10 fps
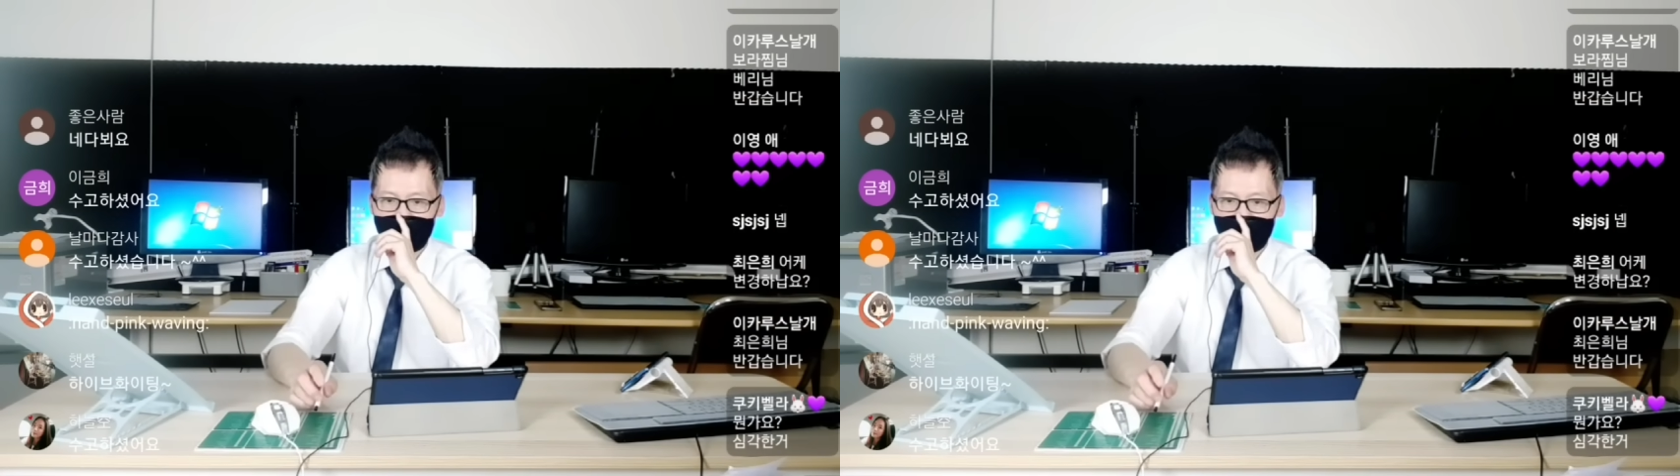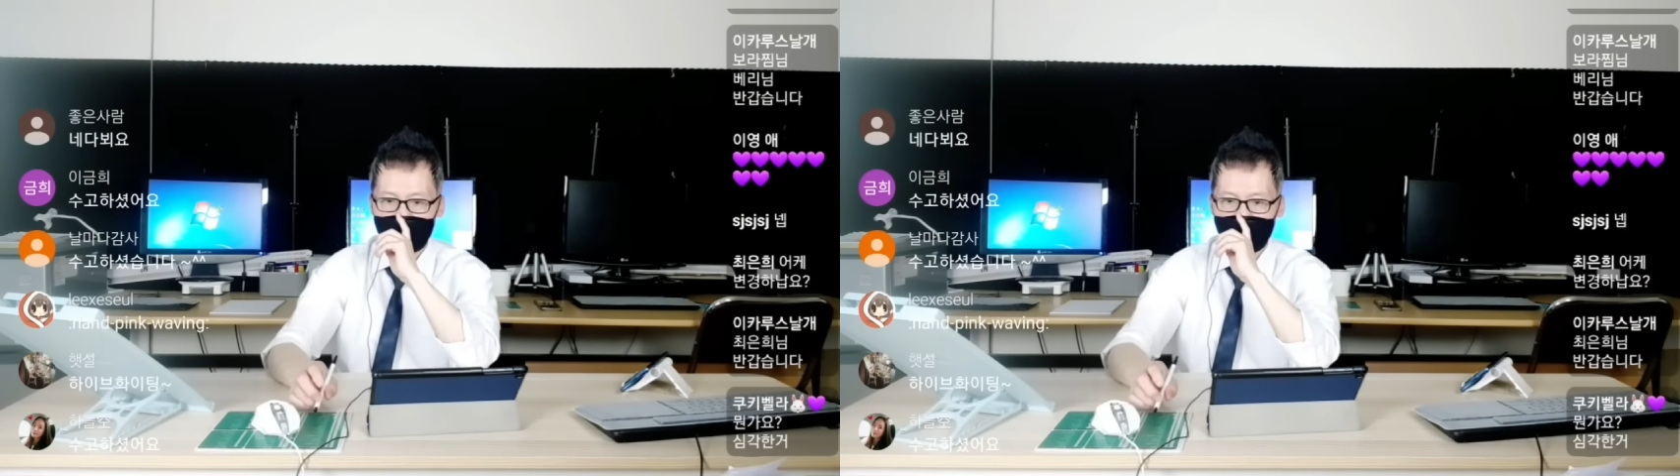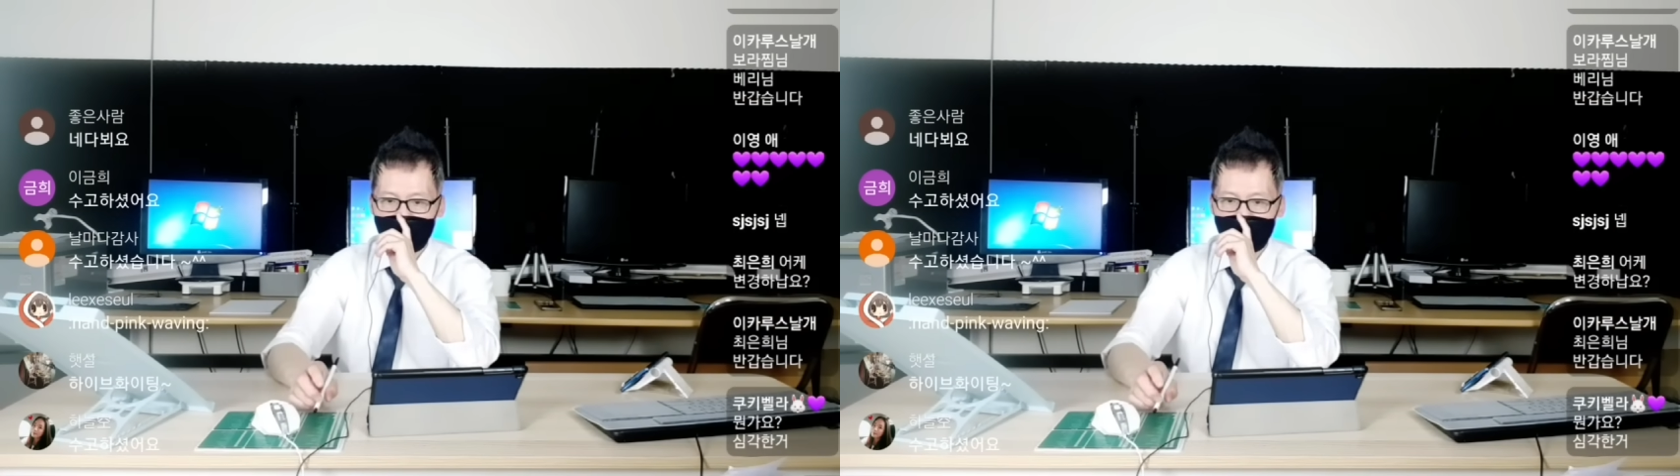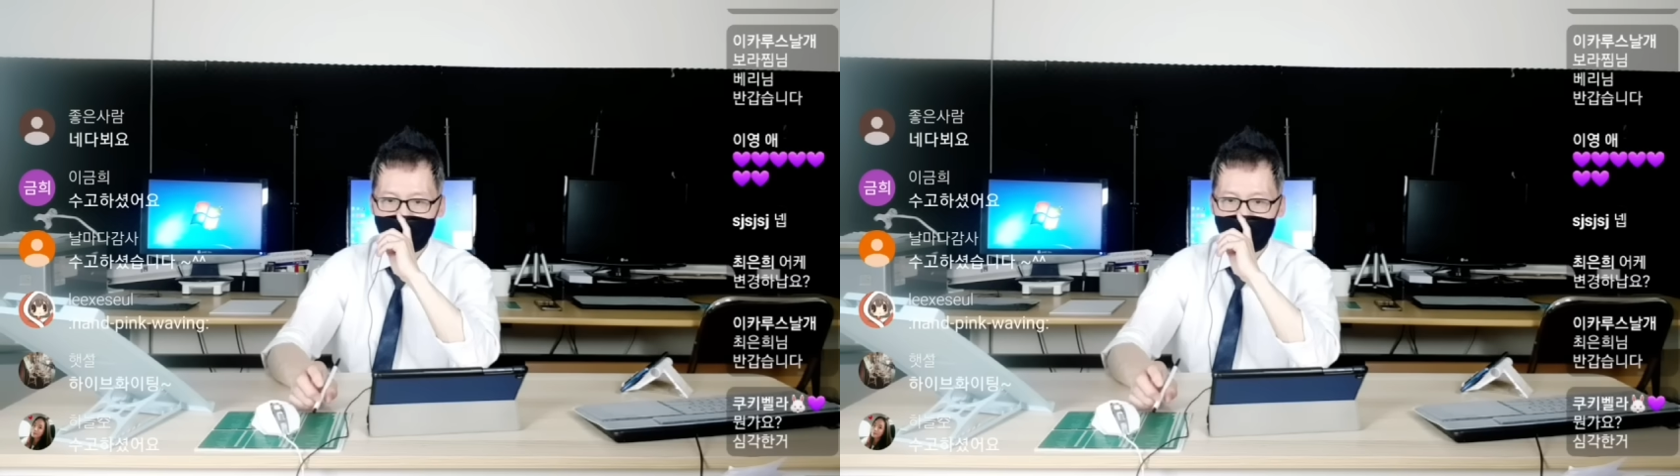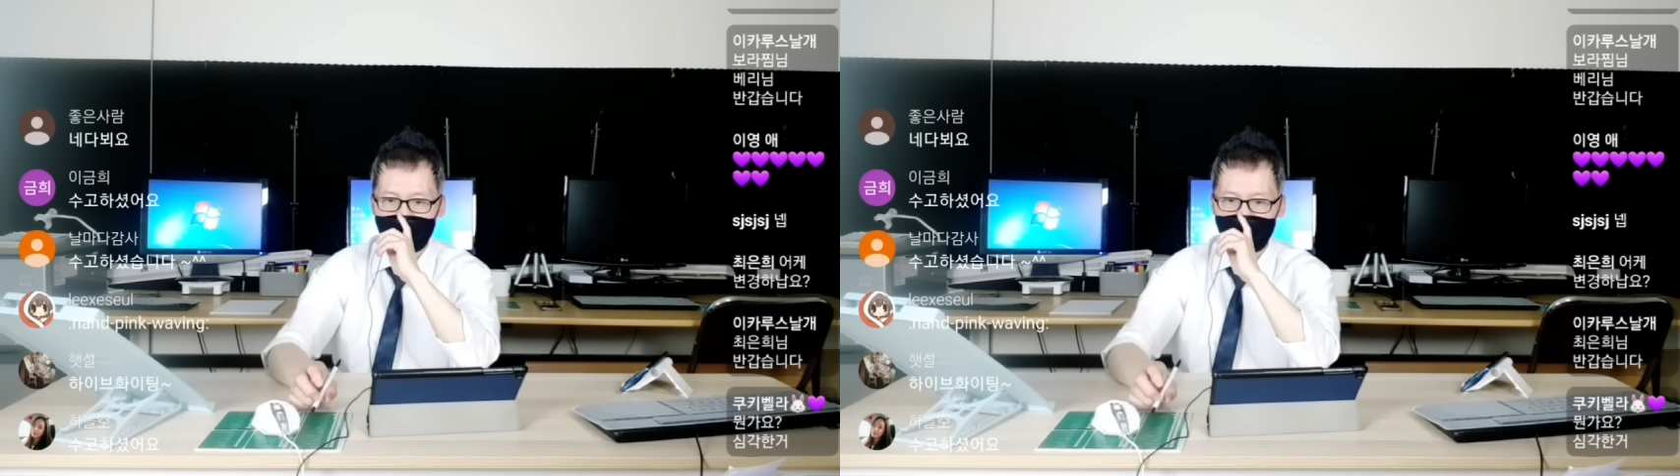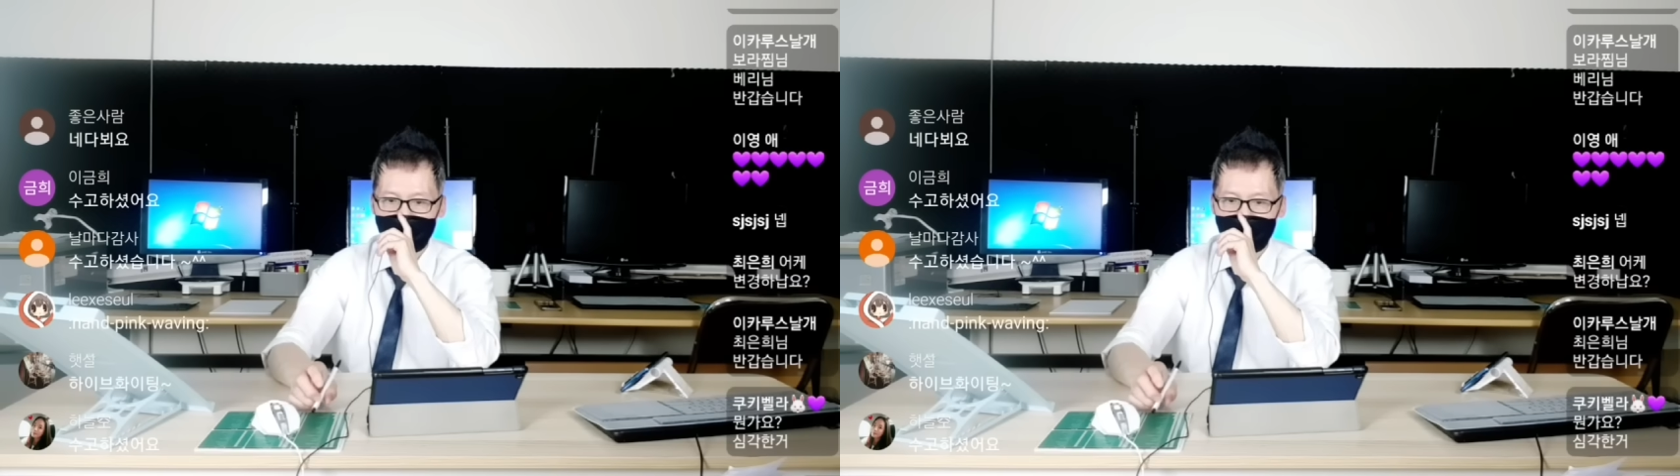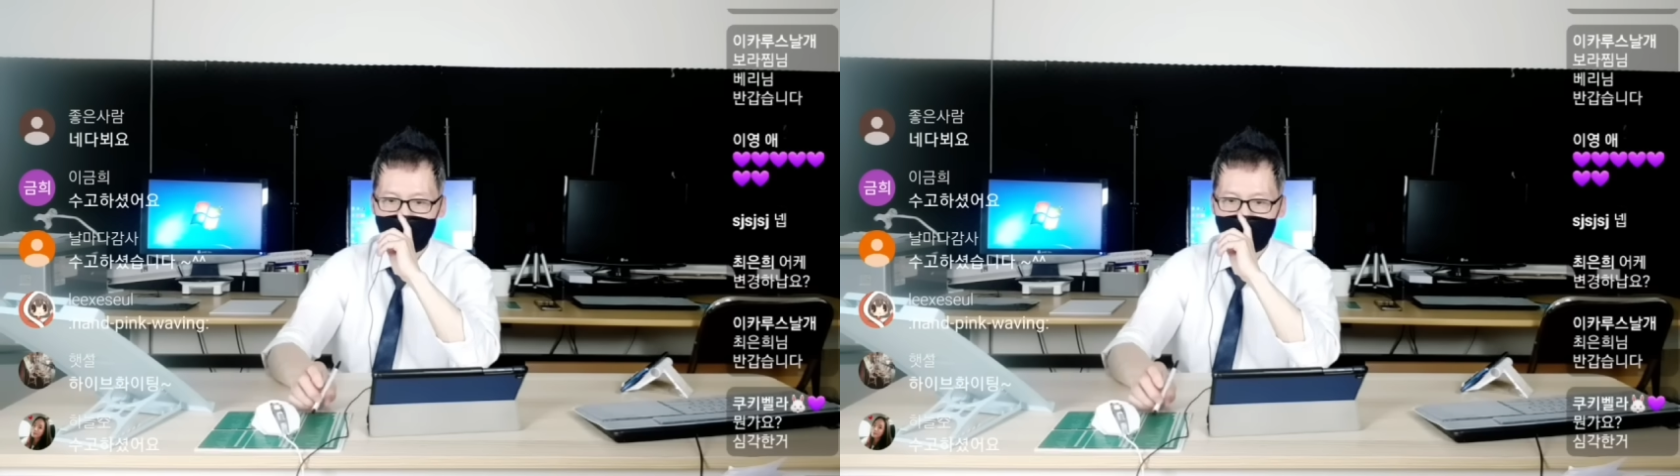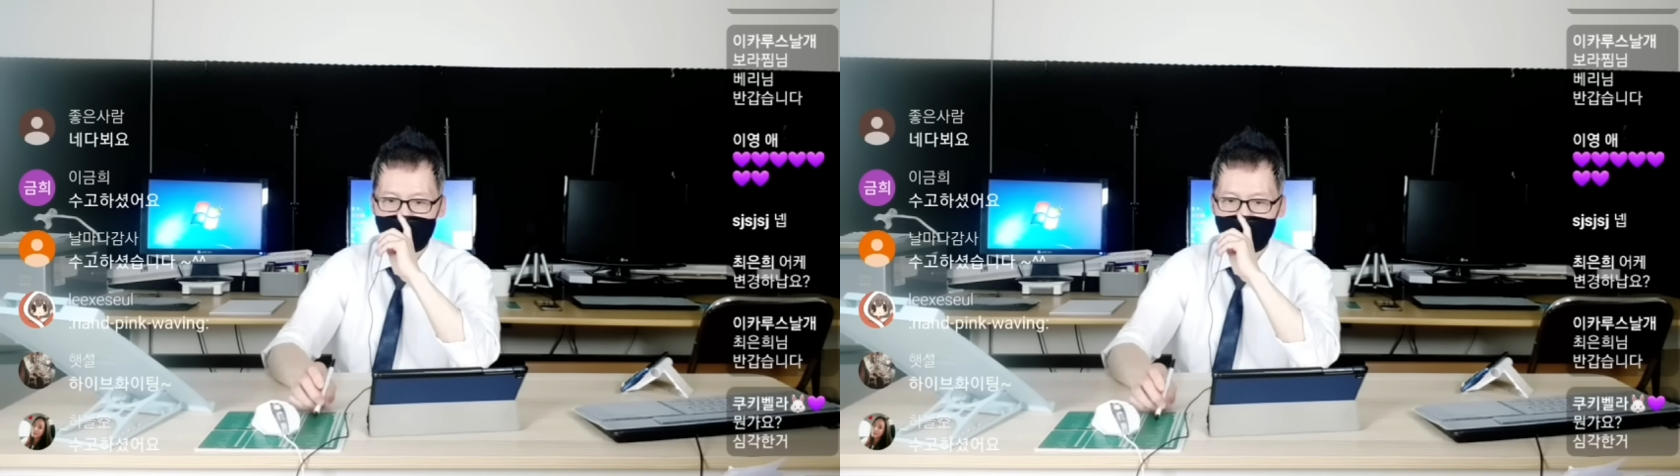예,
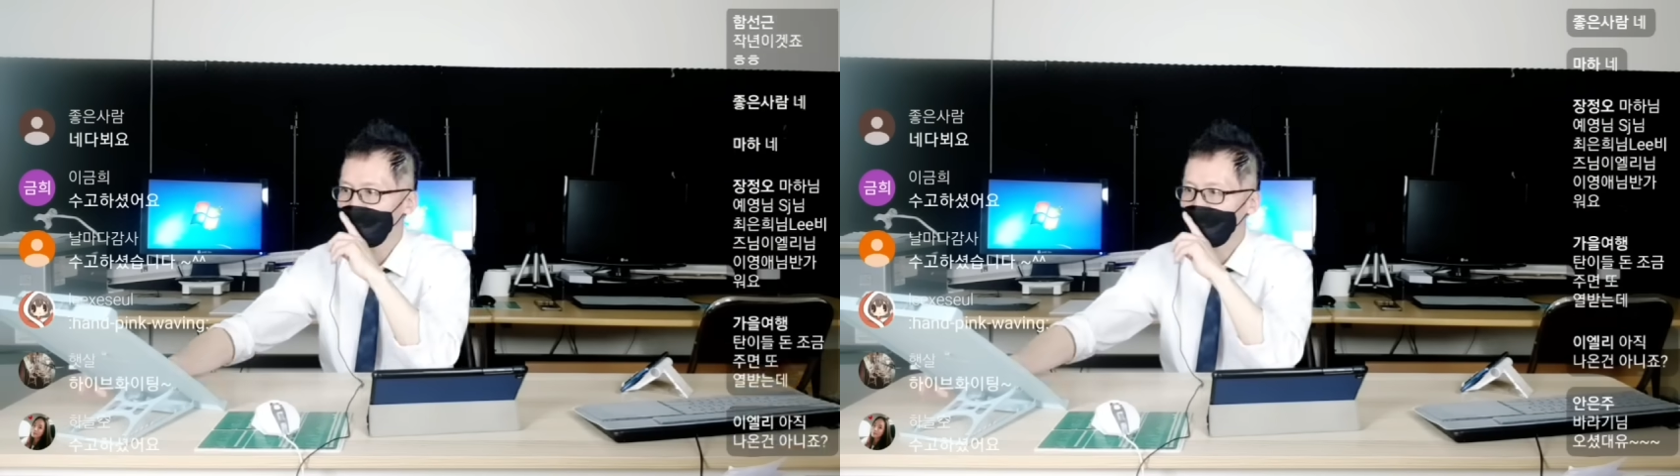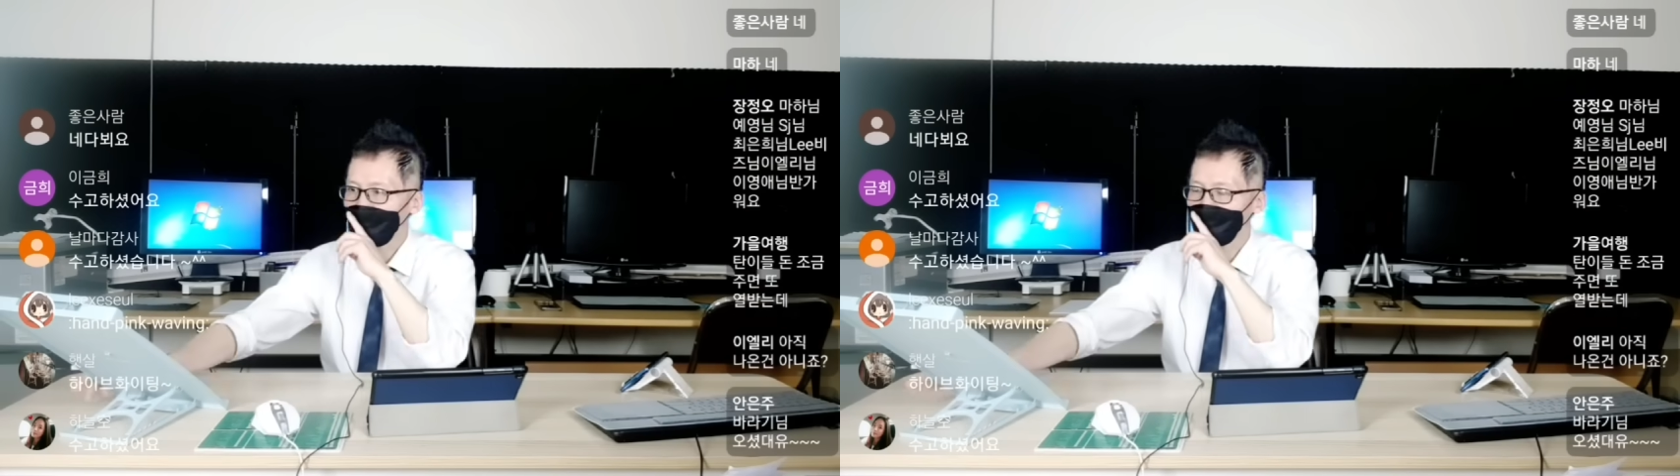맺었습니다.